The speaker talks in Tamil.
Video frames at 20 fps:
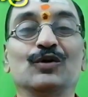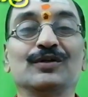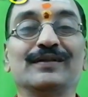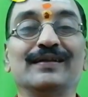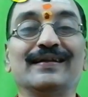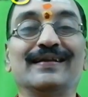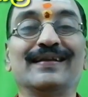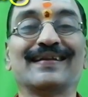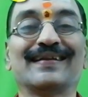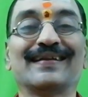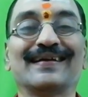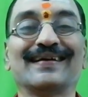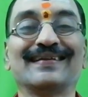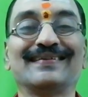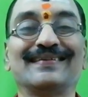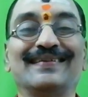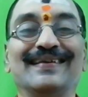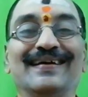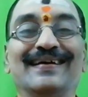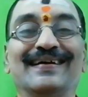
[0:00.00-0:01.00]
ஜோதிட
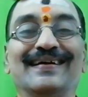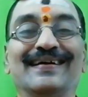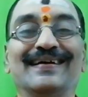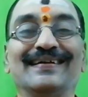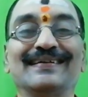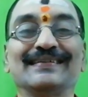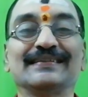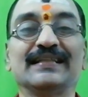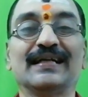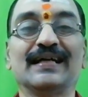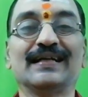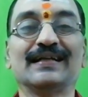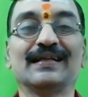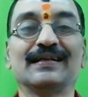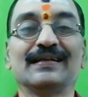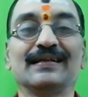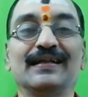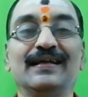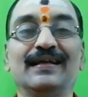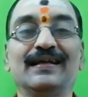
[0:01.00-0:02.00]
ரகசியங்கள்
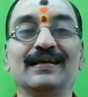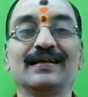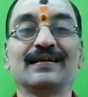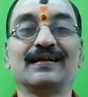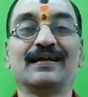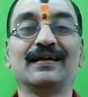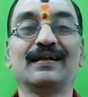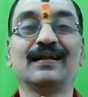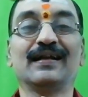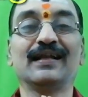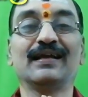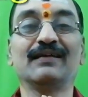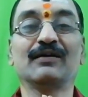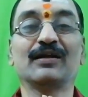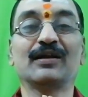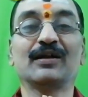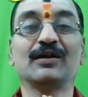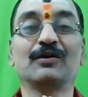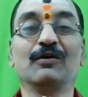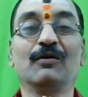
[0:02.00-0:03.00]
சேனல் நேயர்கள்
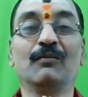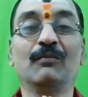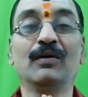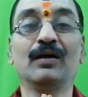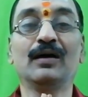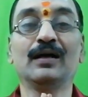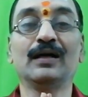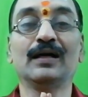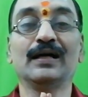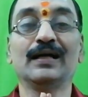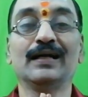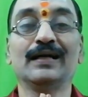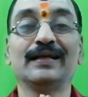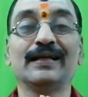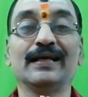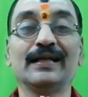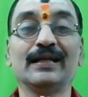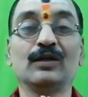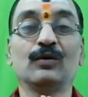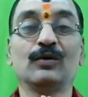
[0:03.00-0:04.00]
அனைவருக்கும்
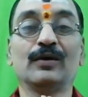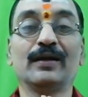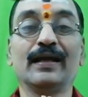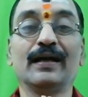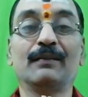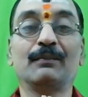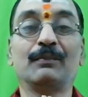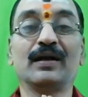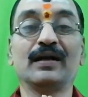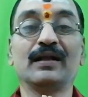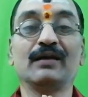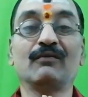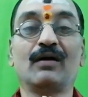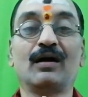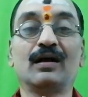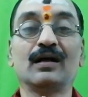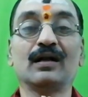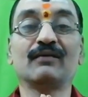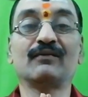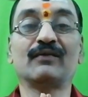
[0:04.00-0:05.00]
என்னுடைய
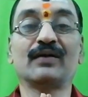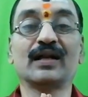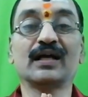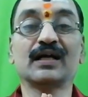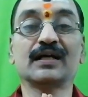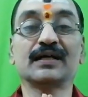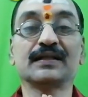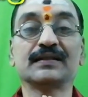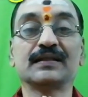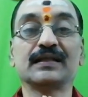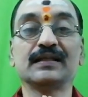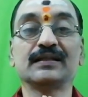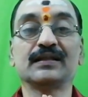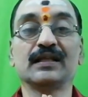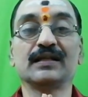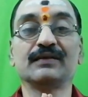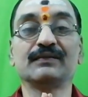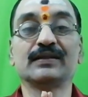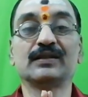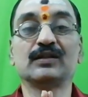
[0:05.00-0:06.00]
பணிவான வணக்கத்தை
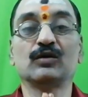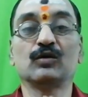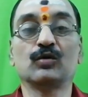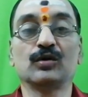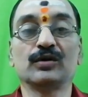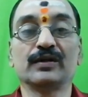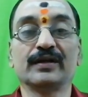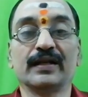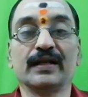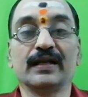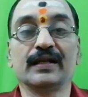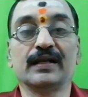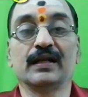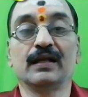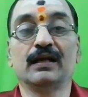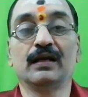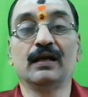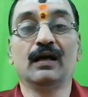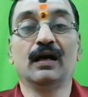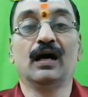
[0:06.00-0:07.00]
தெரிவித்துக் கொள்கிறேன்
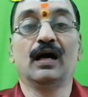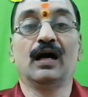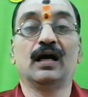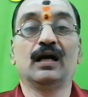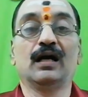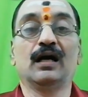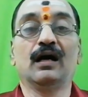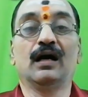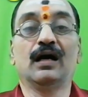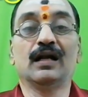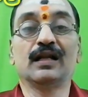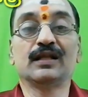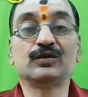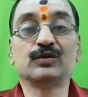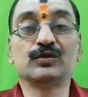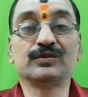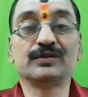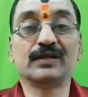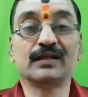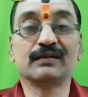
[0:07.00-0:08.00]
அங்காள
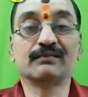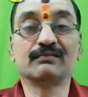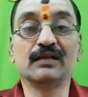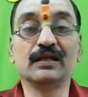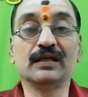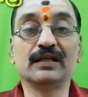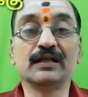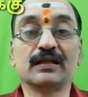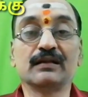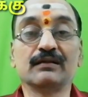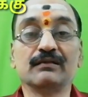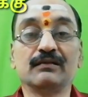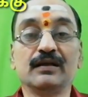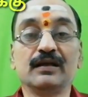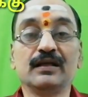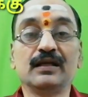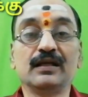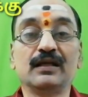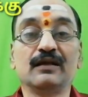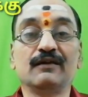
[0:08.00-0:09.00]
ஜோதிடத்தில் இருந்து
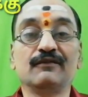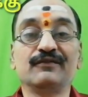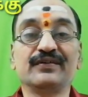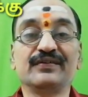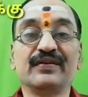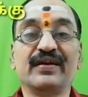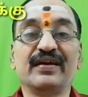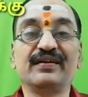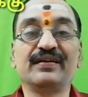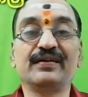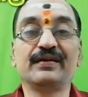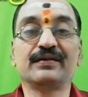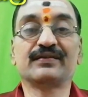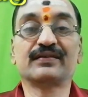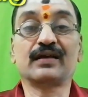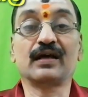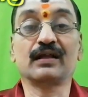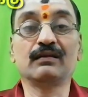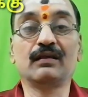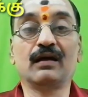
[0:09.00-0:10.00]
விஜய்
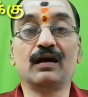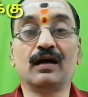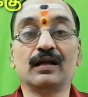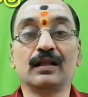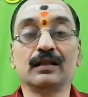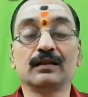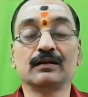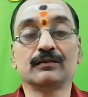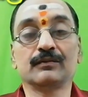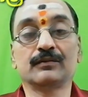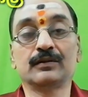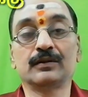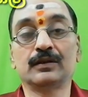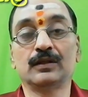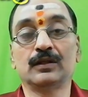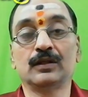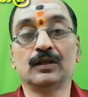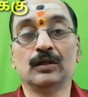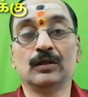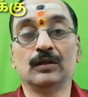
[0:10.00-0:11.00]
ஸ்கந்தானன்
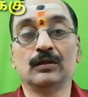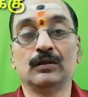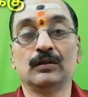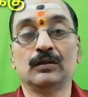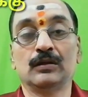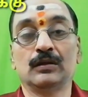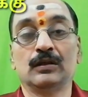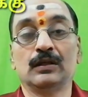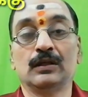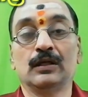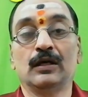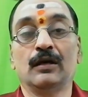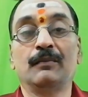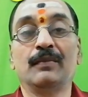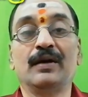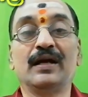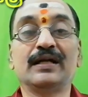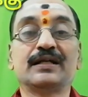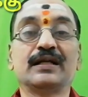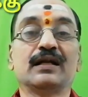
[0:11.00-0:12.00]

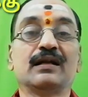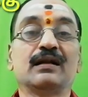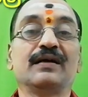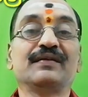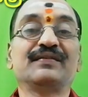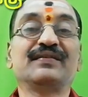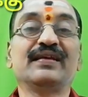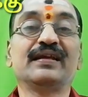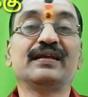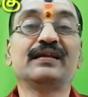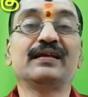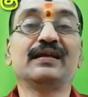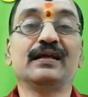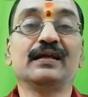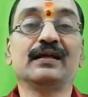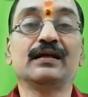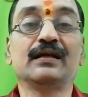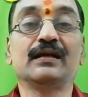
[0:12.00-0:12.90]
மேஷராசிக்கு